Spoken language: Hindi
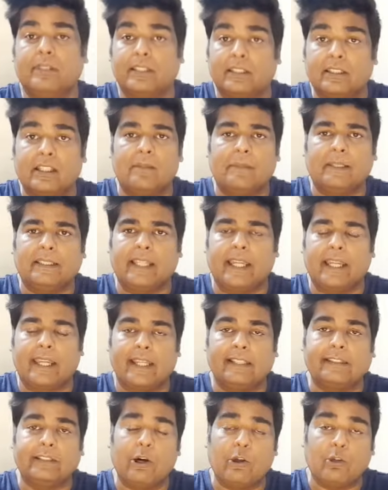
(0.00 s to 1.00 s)
बदला बताया
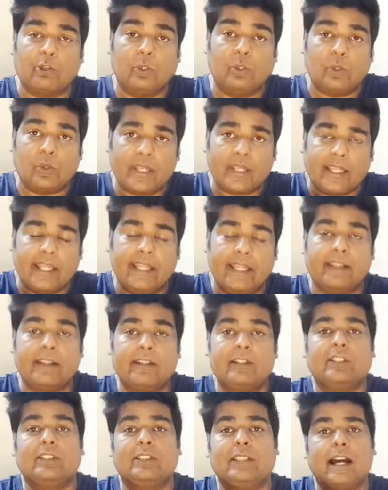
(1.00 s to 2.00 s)
गया था और गोगी गैंग
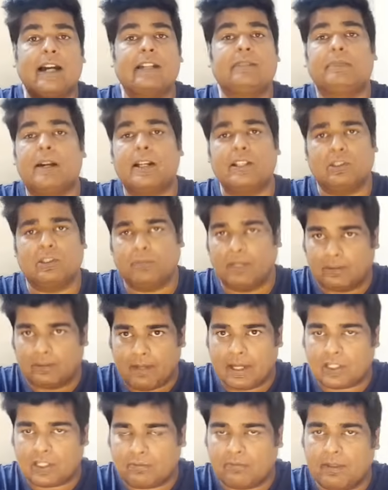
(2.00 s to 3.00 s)
के चार पाँच
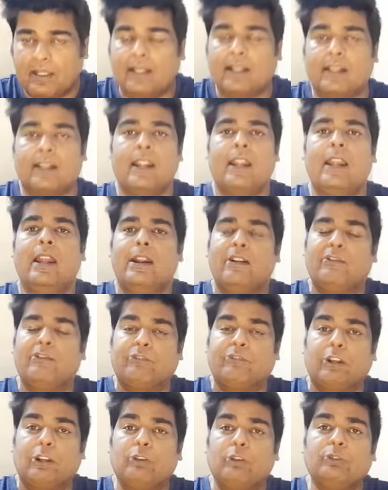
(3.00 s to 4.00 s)
बदमाश मिलकर
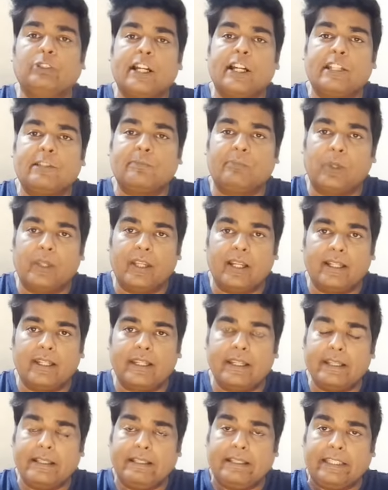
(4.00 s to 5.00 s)
टिल्लू ताजपुरिया
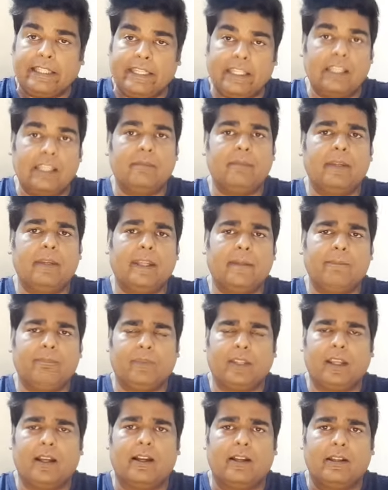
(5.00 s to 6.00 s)
के सीने में
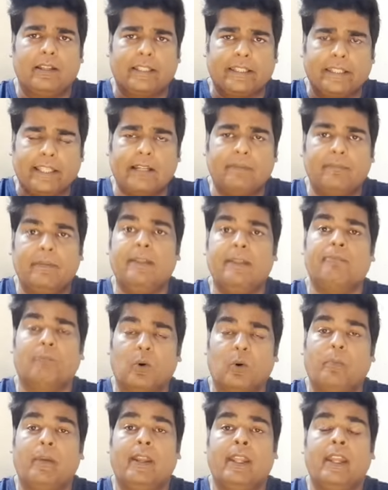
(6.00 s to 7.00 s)
आ, सर में
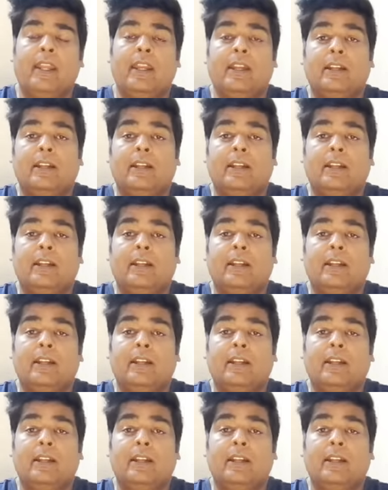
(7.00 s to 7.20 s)
मुंह में